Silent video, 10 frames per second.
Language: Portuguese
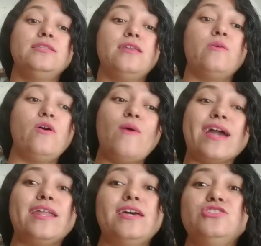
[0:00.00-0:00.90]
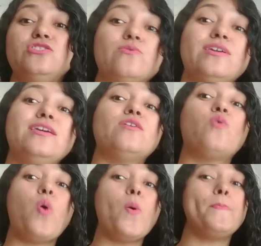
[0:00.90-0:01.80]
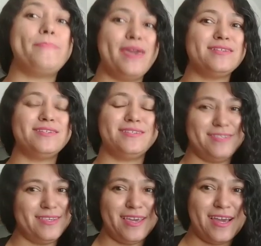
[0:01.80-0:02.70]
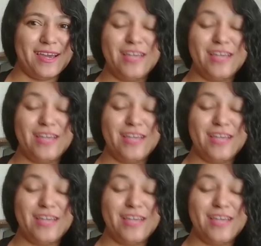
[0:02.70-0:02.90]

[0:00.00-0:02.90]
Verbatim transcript: Então eu acredito que compensa sim,